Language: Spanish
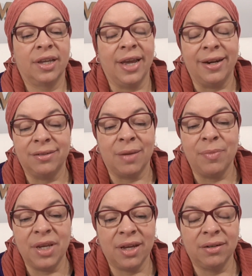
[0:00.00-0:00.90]
que él
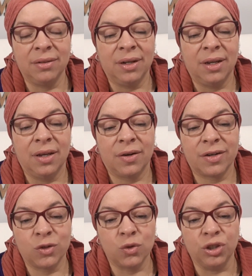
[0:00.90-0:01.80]
también
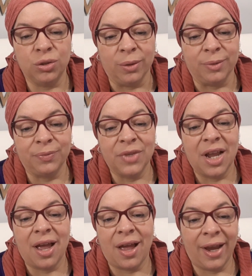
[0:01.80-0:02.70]
resucitó,
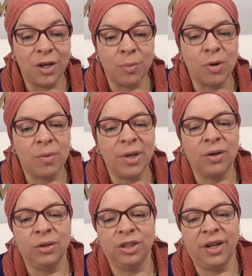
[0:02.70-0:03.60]
a ellos por lo
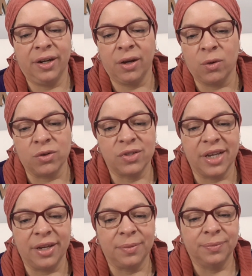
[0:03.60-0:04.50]
menos los tienes que
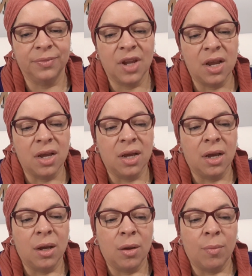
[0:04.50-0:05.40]
conocer,
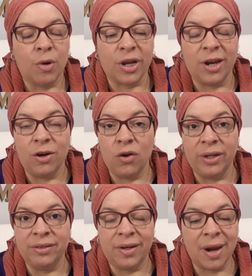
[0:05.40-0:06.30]
porque los
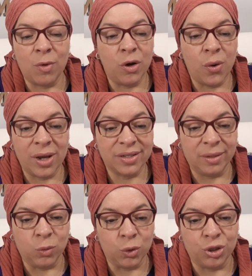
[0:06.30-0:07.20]
enterramos no
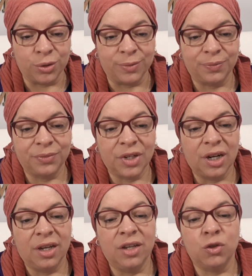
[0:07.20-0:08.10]
hace mucho
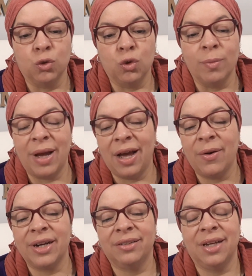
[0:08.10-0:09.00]
y sus tumbas
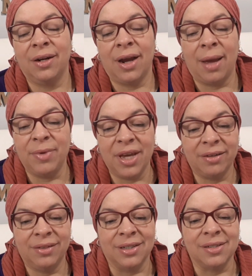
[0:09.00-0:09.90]
ahora están
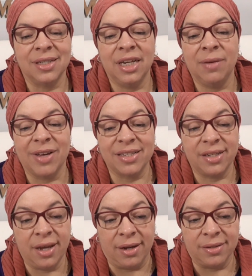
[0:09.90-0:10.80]
abiertas y
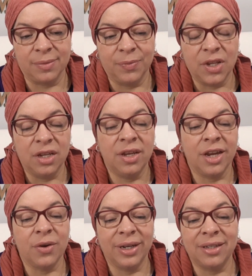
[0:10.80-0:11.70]
vacías y
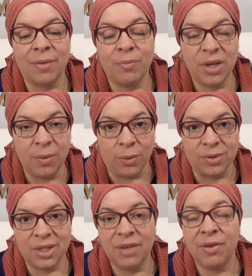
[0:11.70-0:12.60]
ellos están
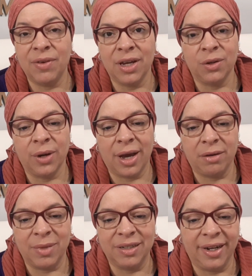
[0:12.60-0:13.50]
vivos y viviendo en
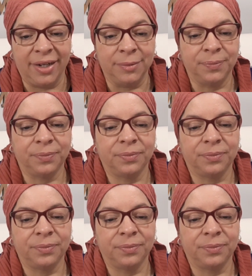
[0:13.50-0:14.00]
Arimatea.